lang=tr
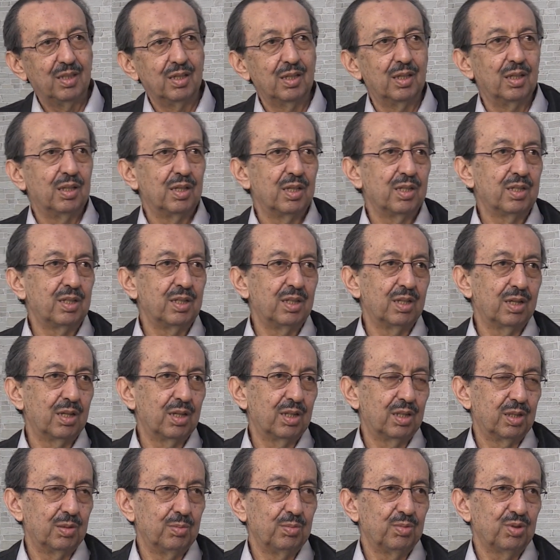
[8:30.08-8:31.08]
iradesiyle
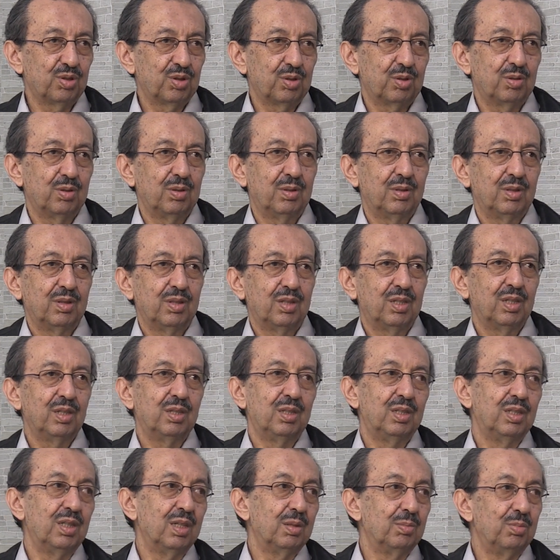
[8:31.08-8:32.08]
yaratılmış
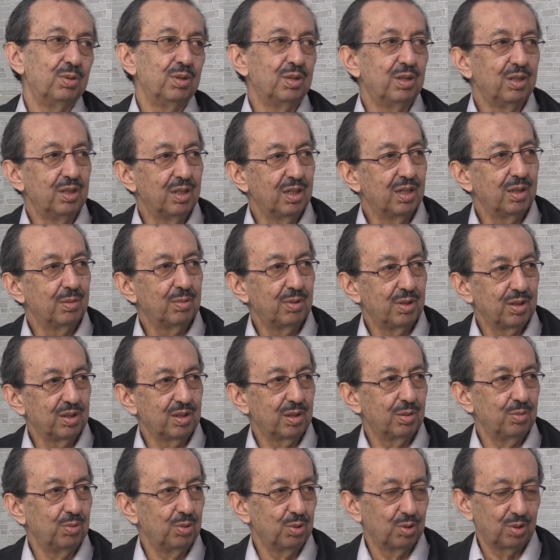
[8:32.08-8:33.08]
ki diye birbirlerine
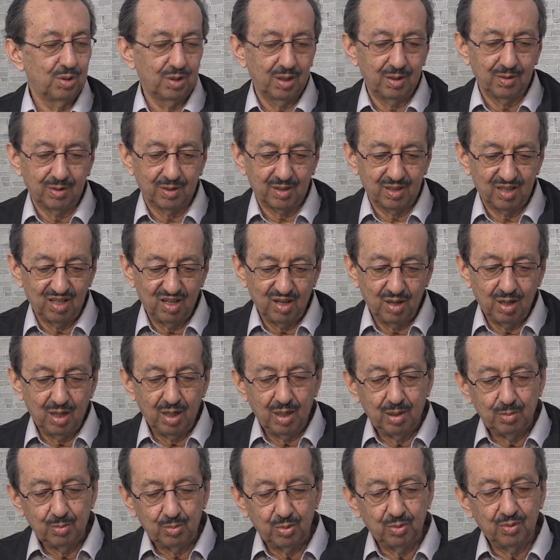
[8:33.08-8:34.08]
benzemiyor. Evet.
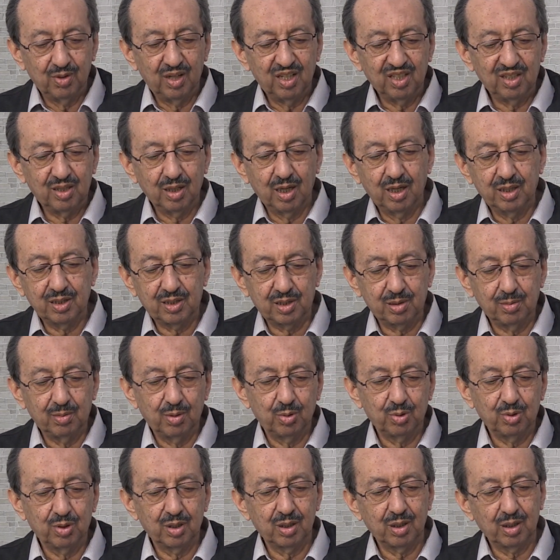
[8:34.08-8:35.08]
Bu ayet
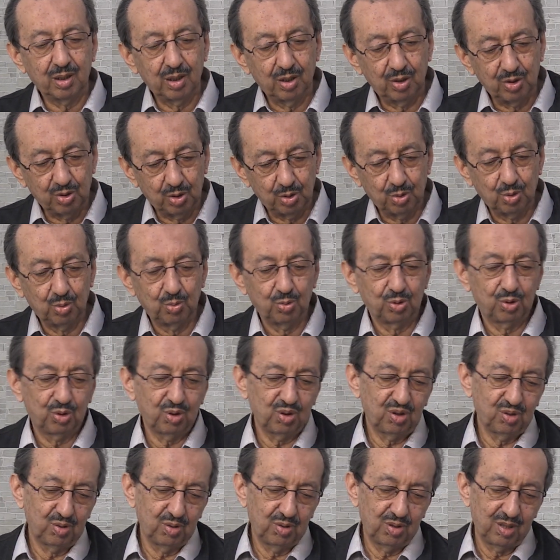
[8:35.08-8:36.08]
ayetin üzerinde daha önce
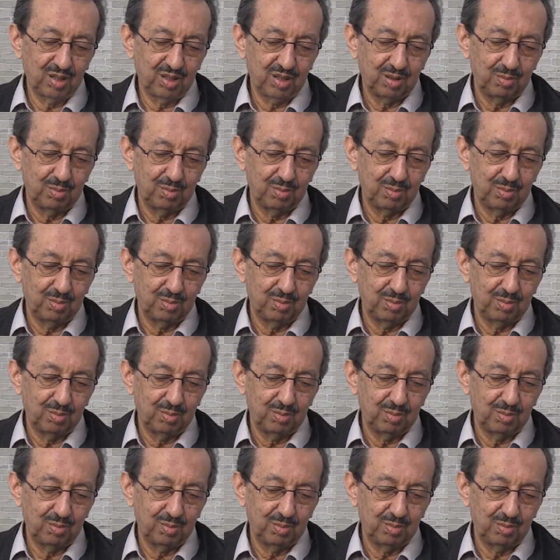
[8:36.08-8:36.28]
durmuştuk. Öyle